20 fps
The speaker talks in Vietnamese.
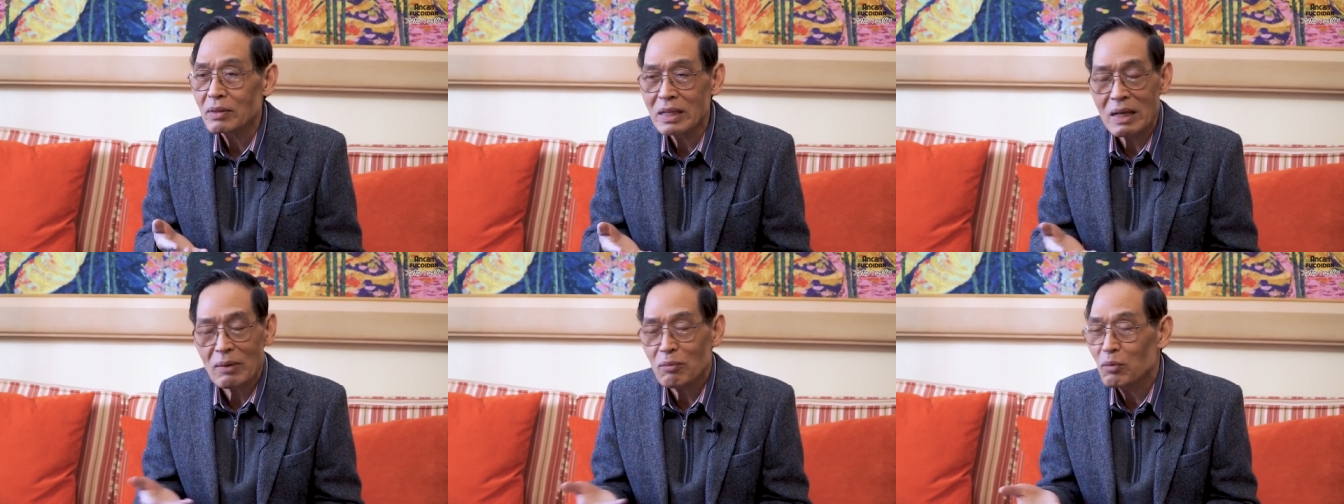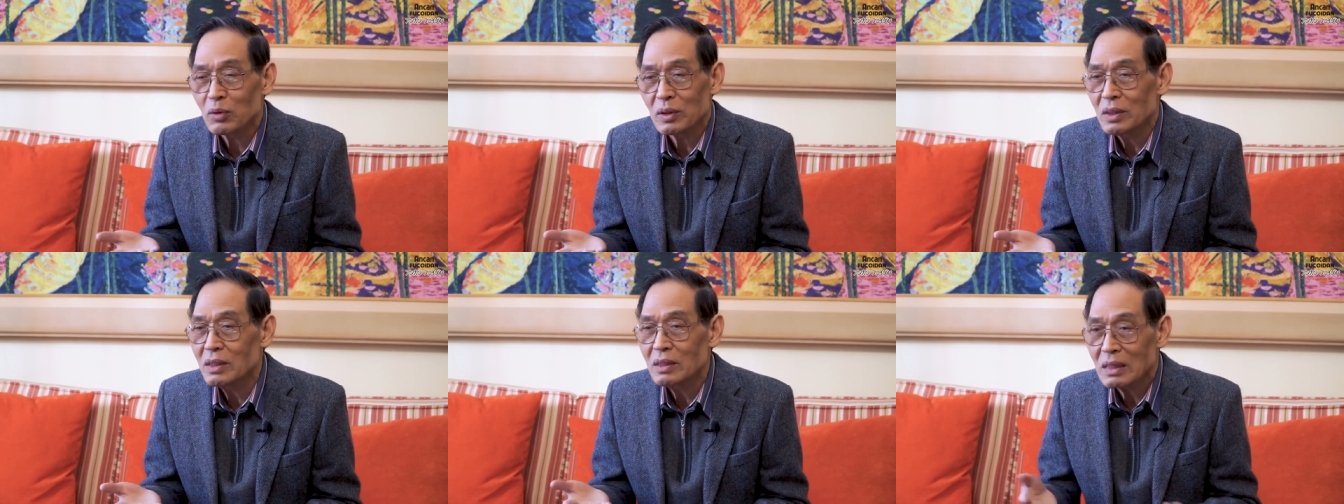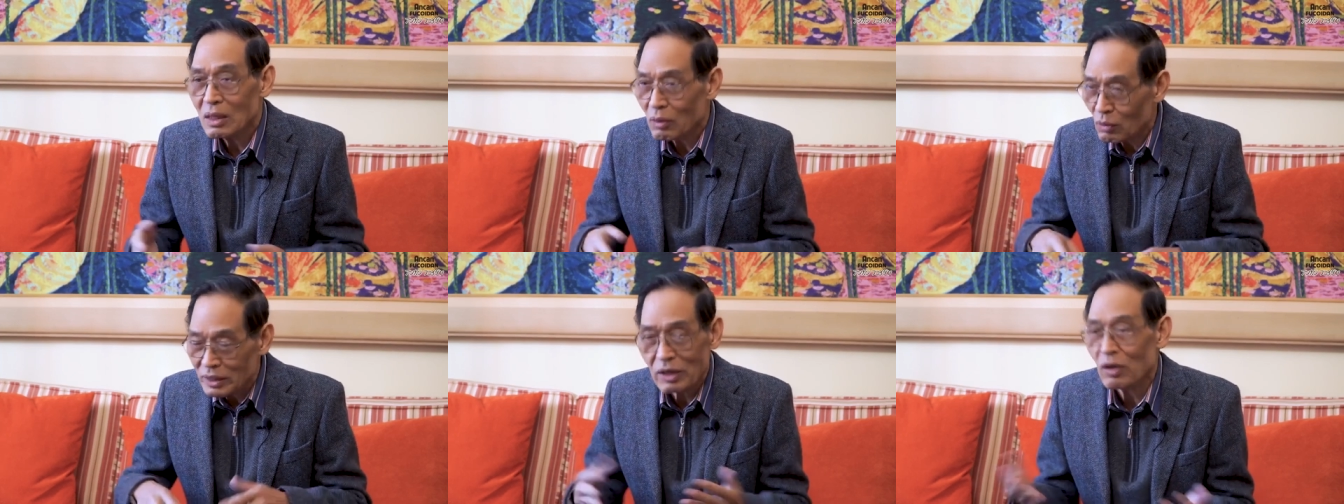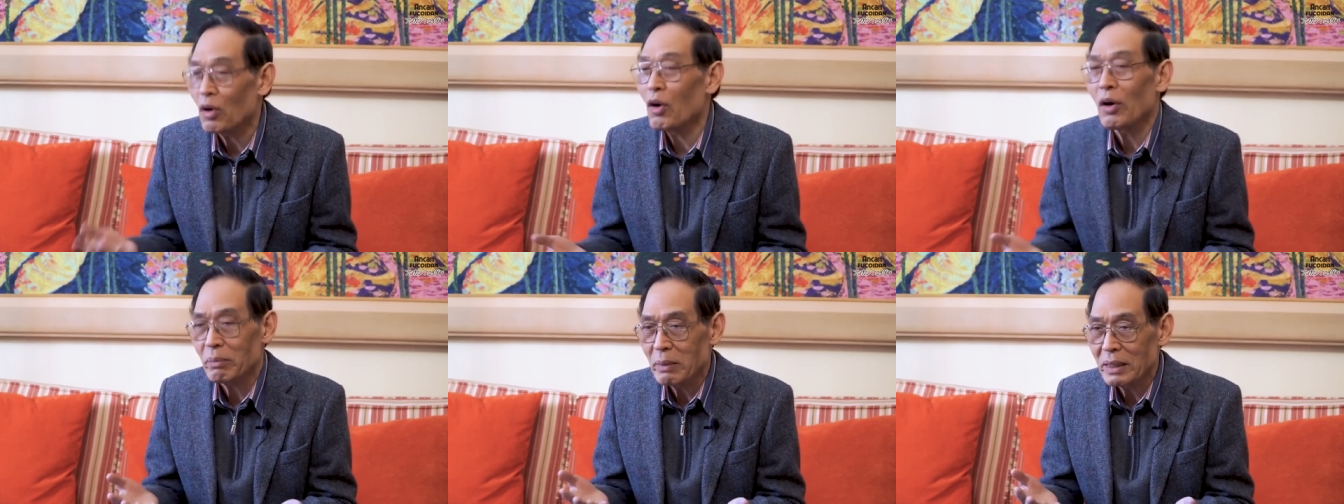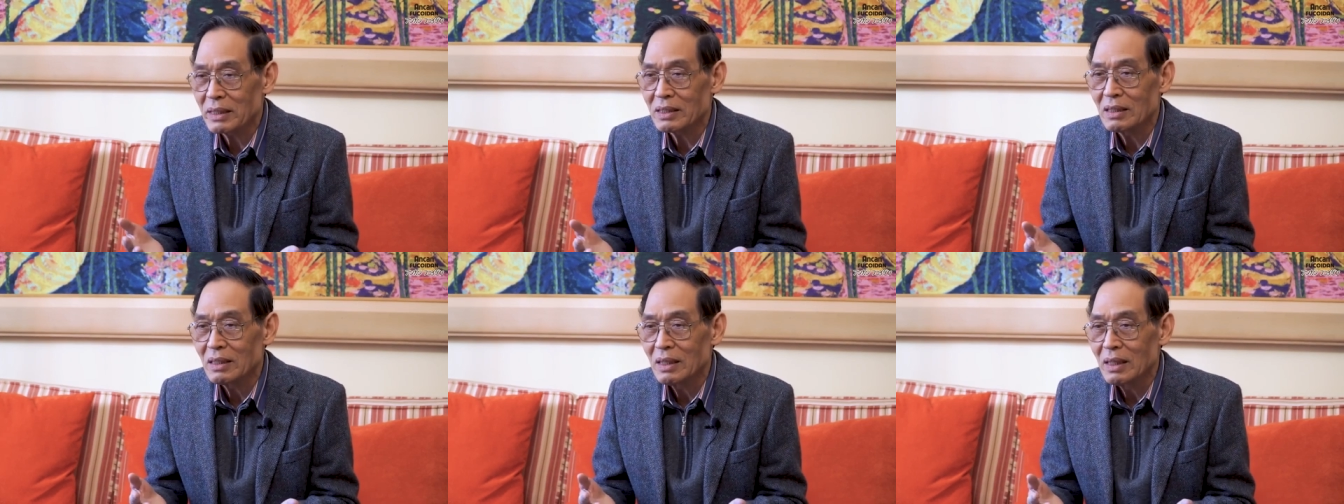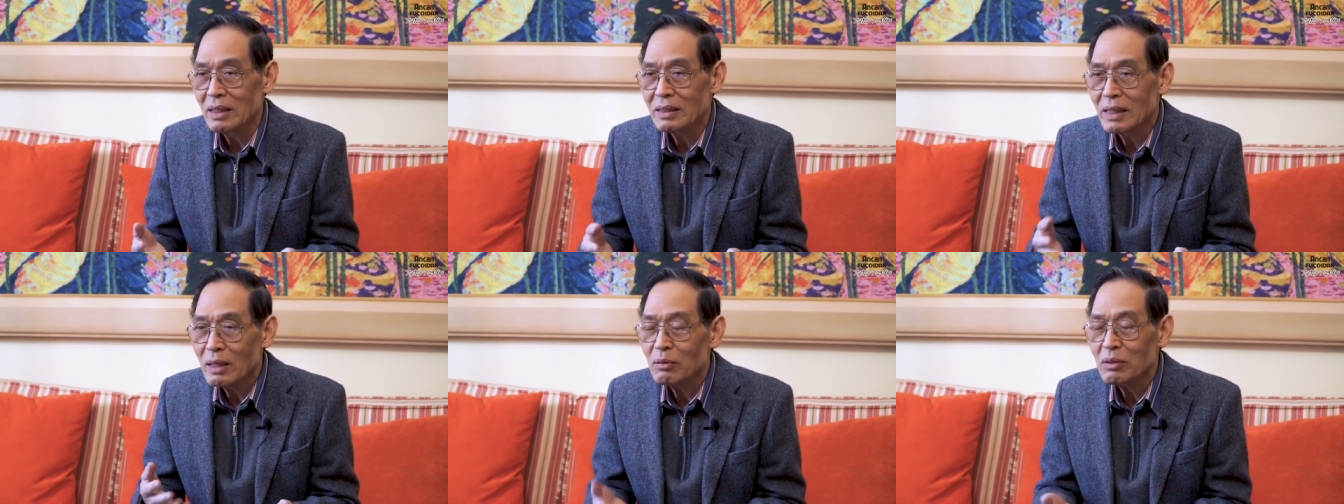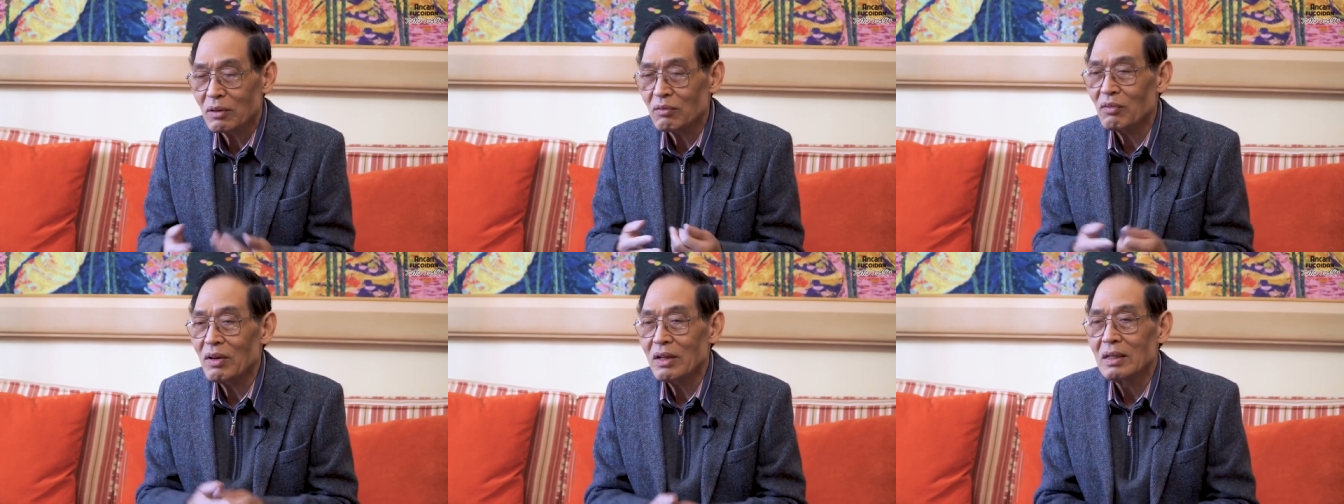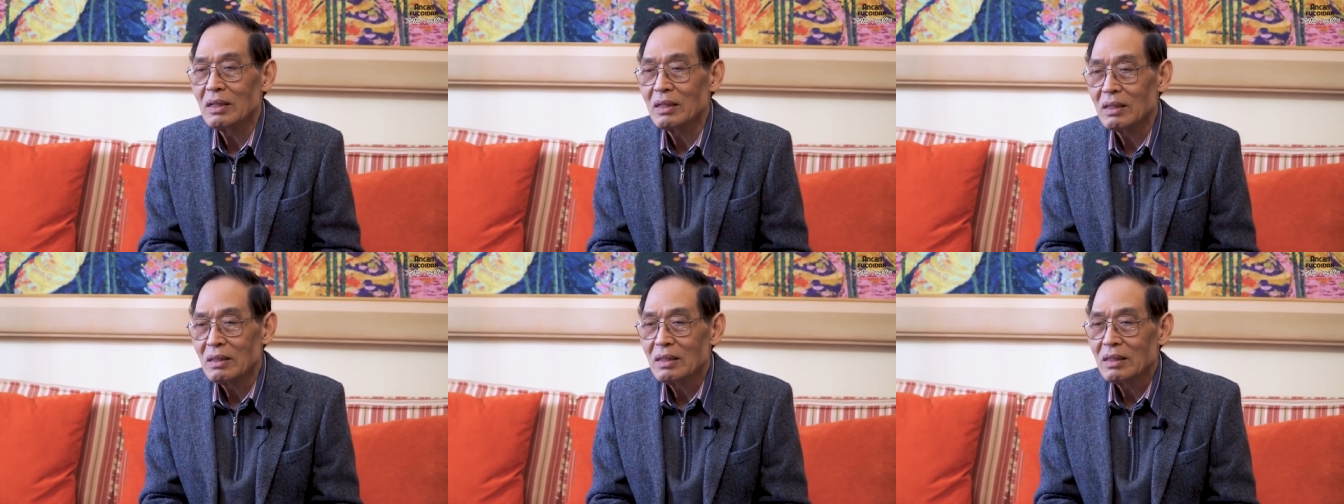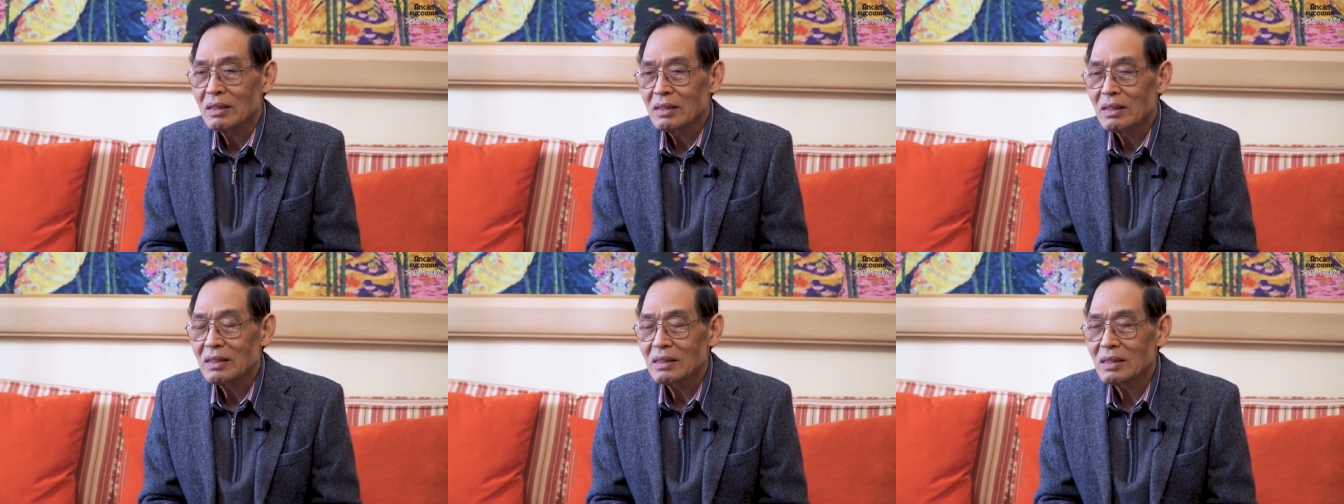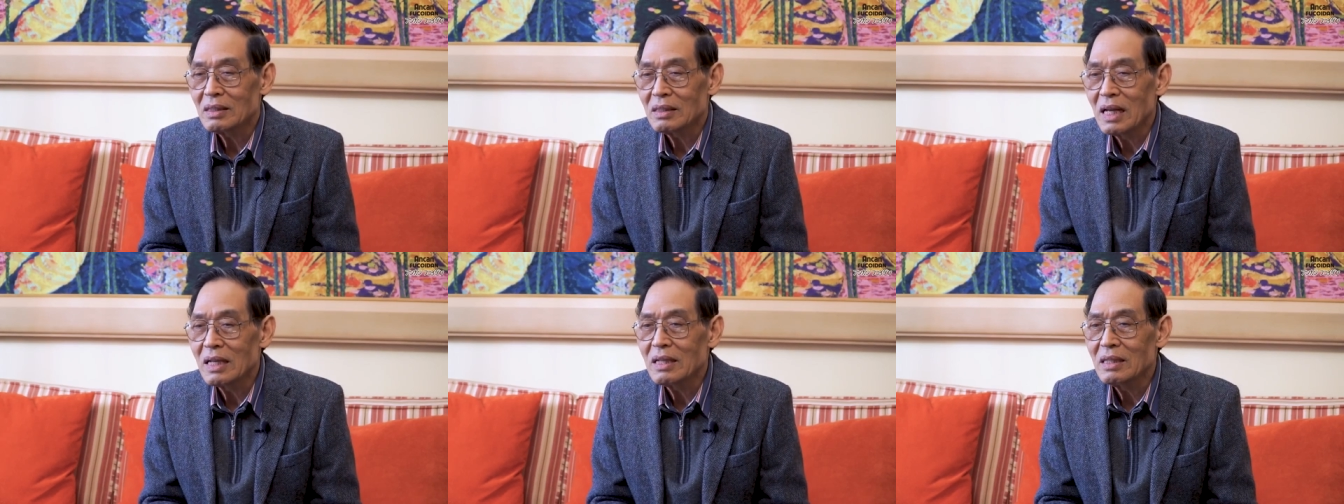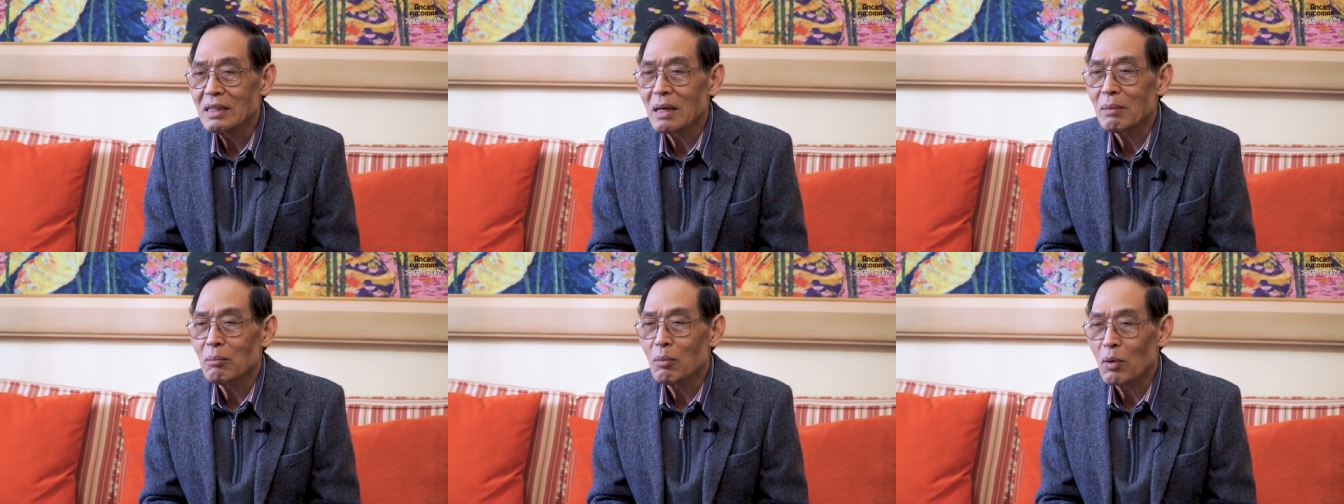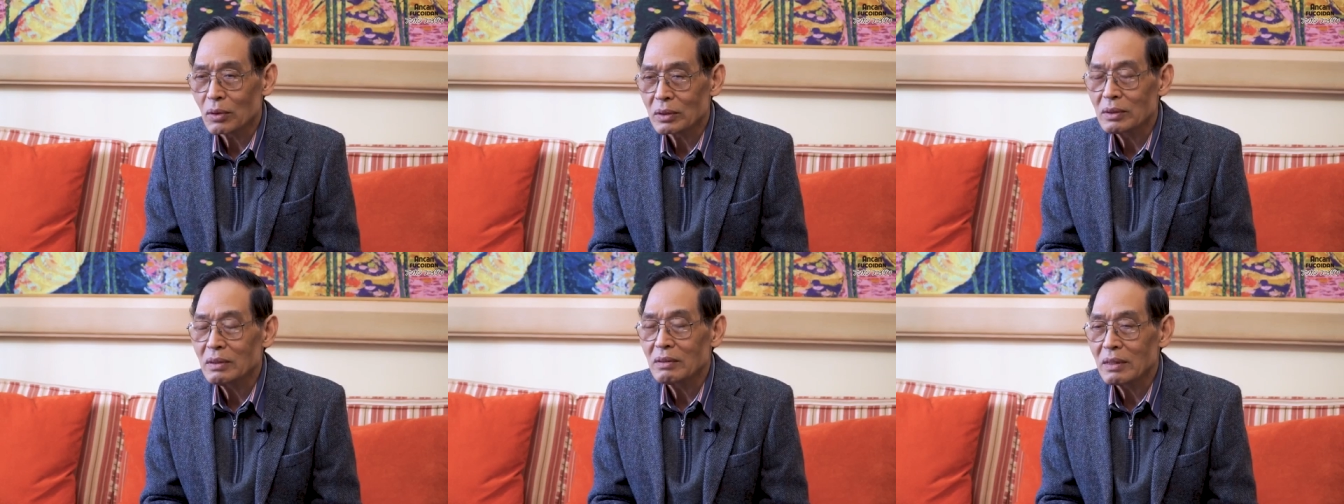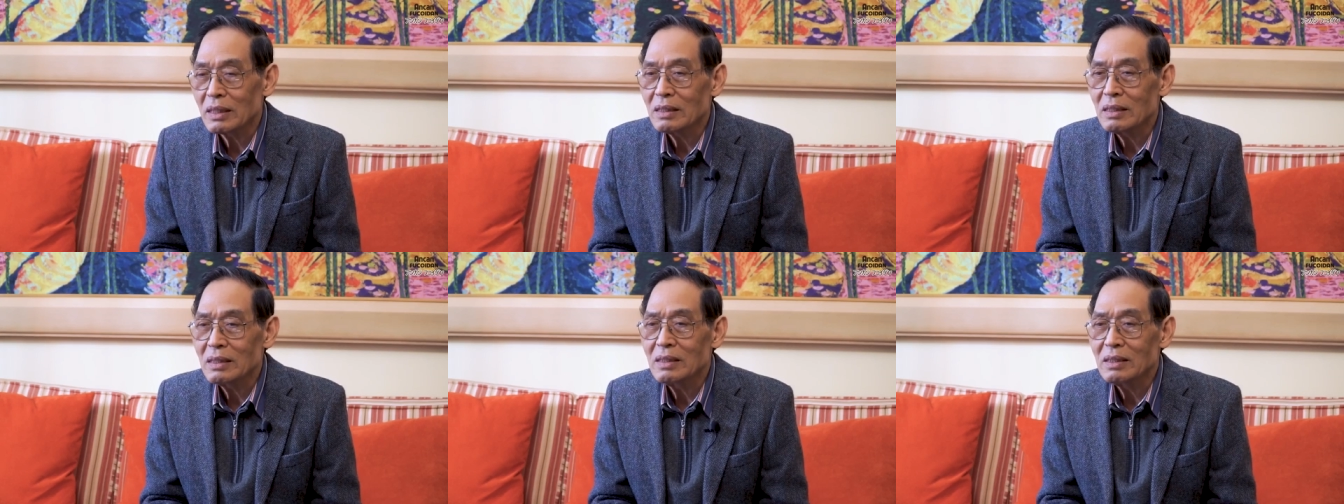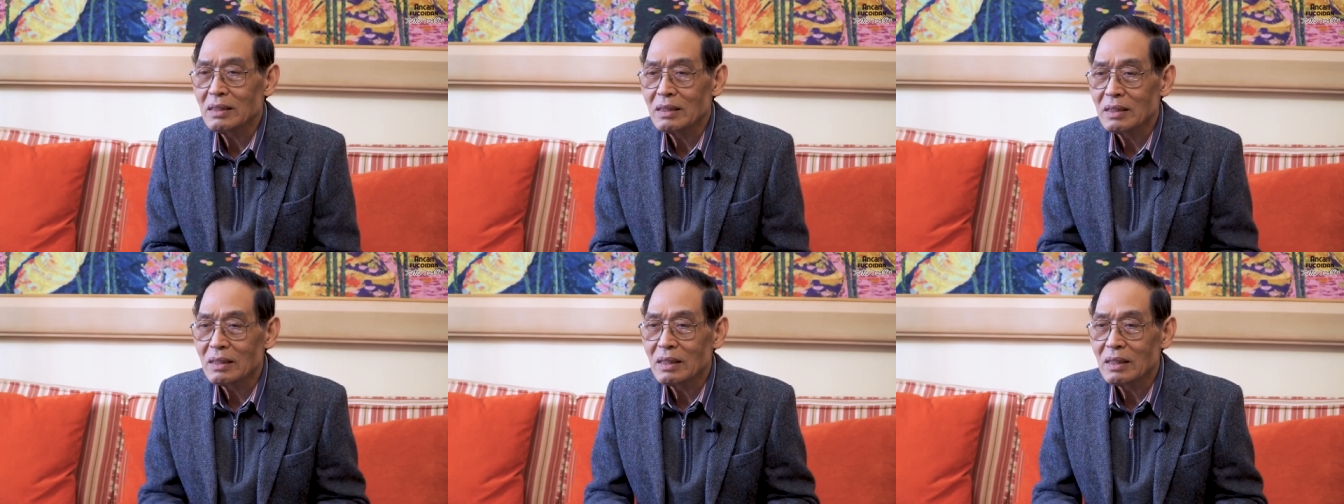chị em phụ nữ là có thể khỏi bệnh nếu được thế thì đây là một những cái